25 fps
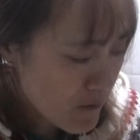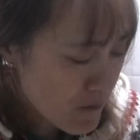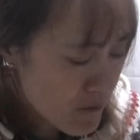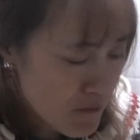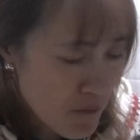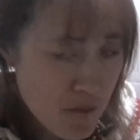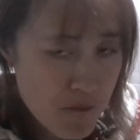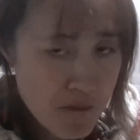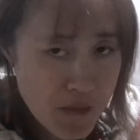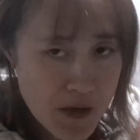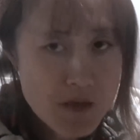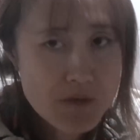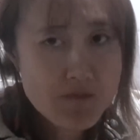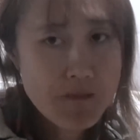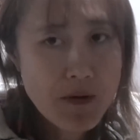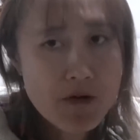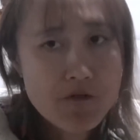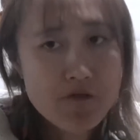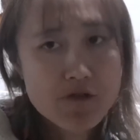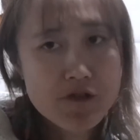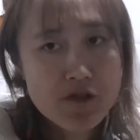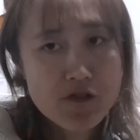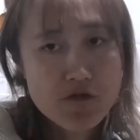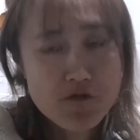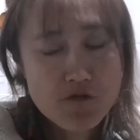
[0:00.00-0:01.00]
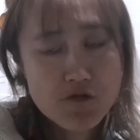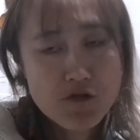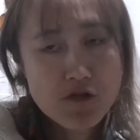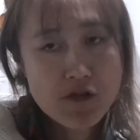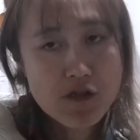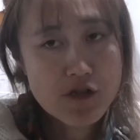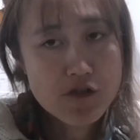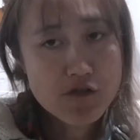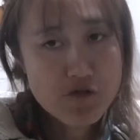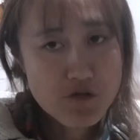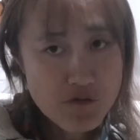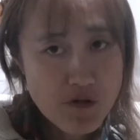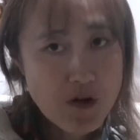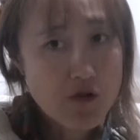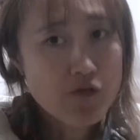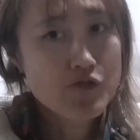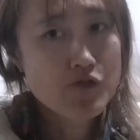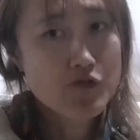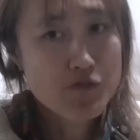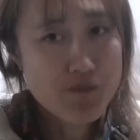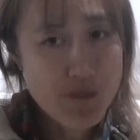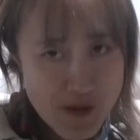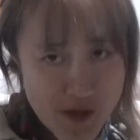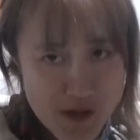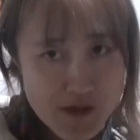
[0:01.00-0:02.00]
ほんまにパクチーの好きな人にはおす
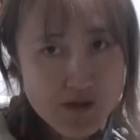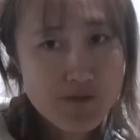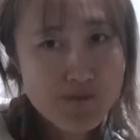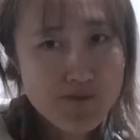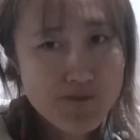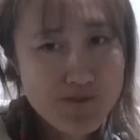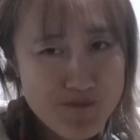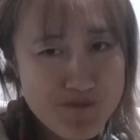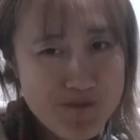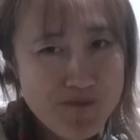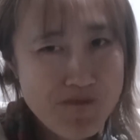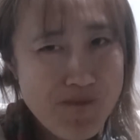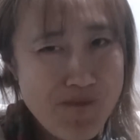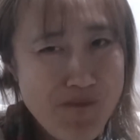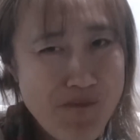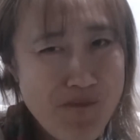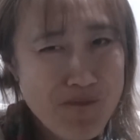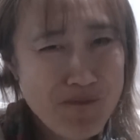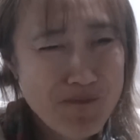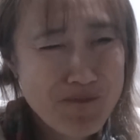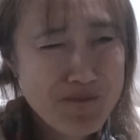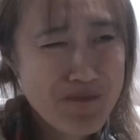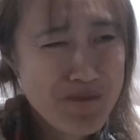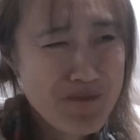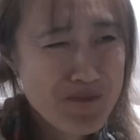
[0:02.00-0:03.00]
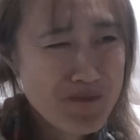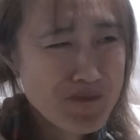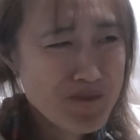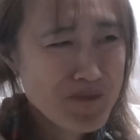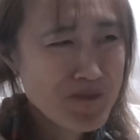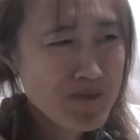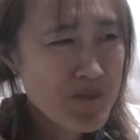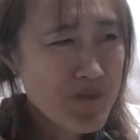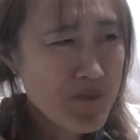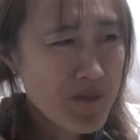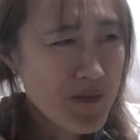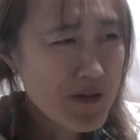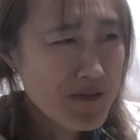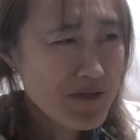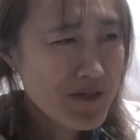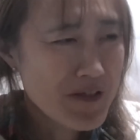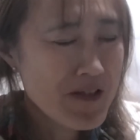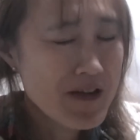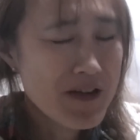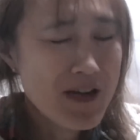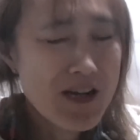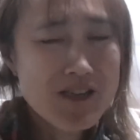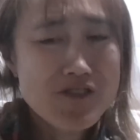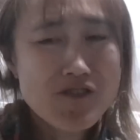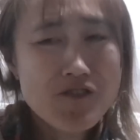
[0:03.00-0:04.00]
すめですた
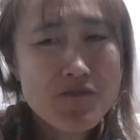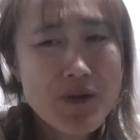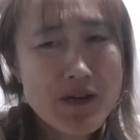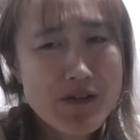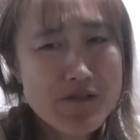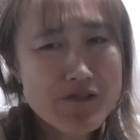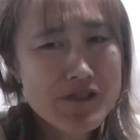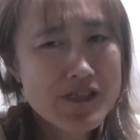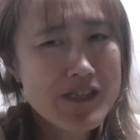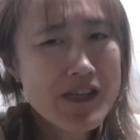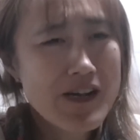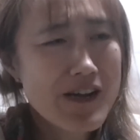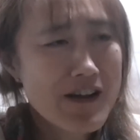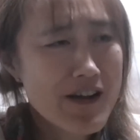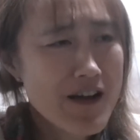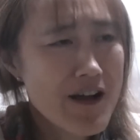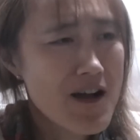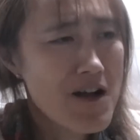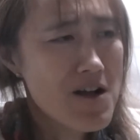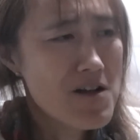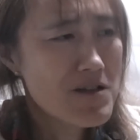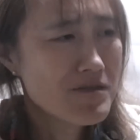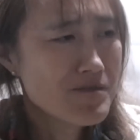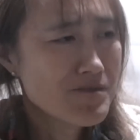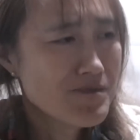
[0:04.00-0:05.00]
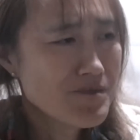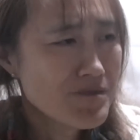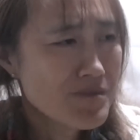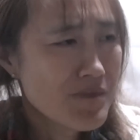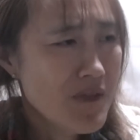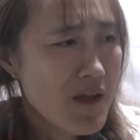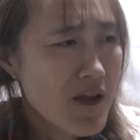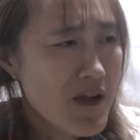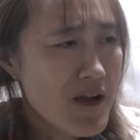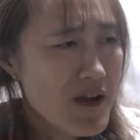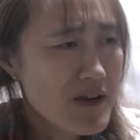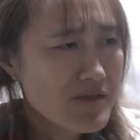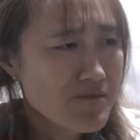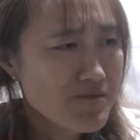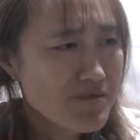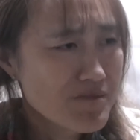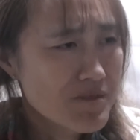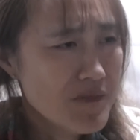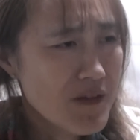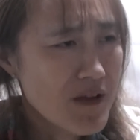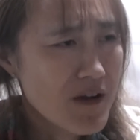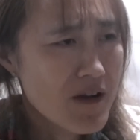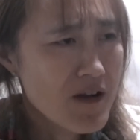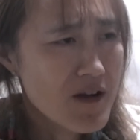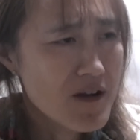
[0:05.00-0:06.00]
だ乾燥パクチーやから
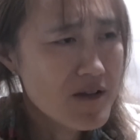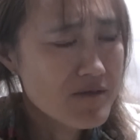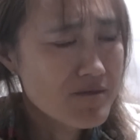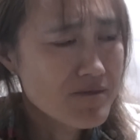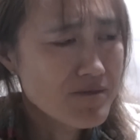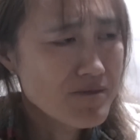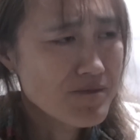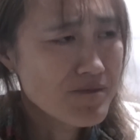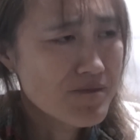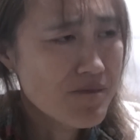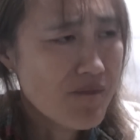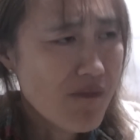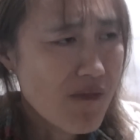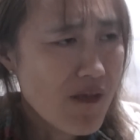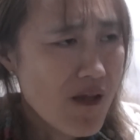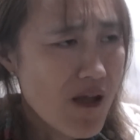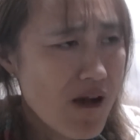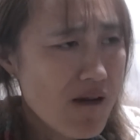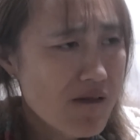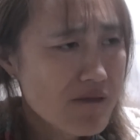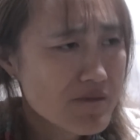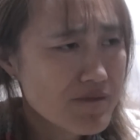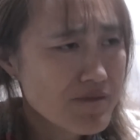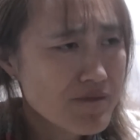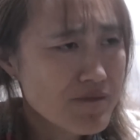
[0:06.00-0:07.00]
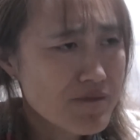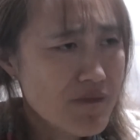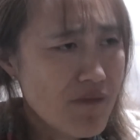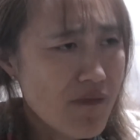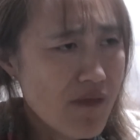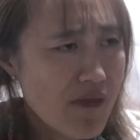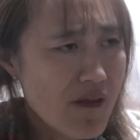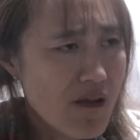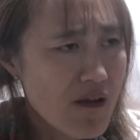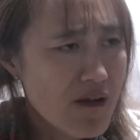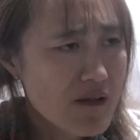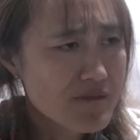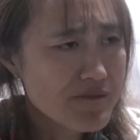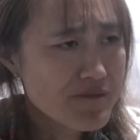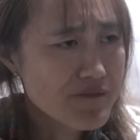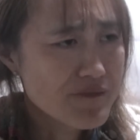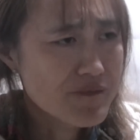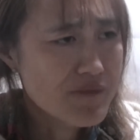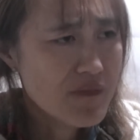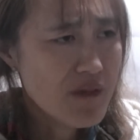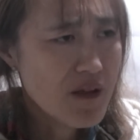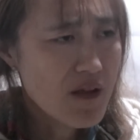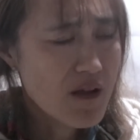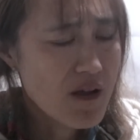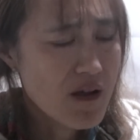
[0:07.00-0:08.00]
なんかうん
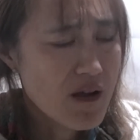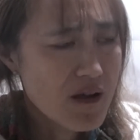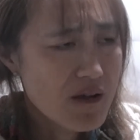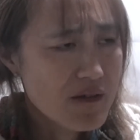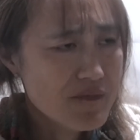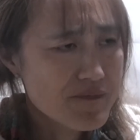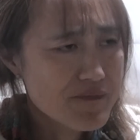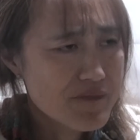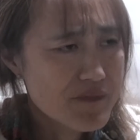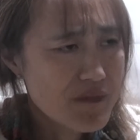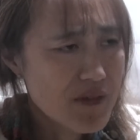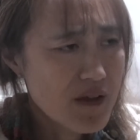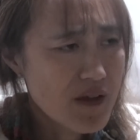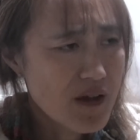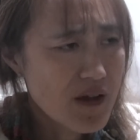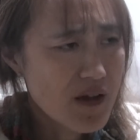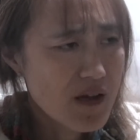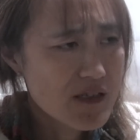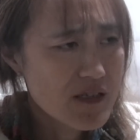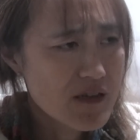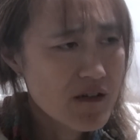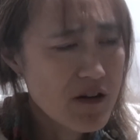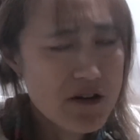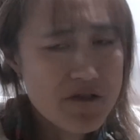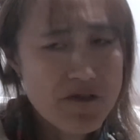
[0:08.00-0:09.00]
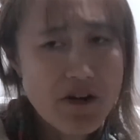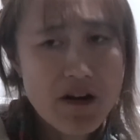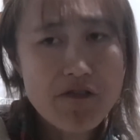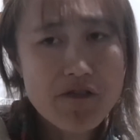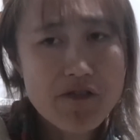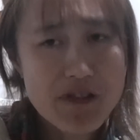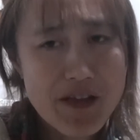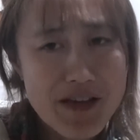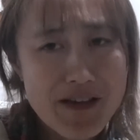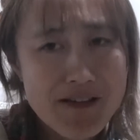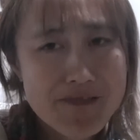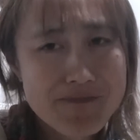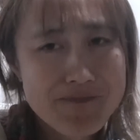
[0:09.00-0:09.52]
歯触り悪いね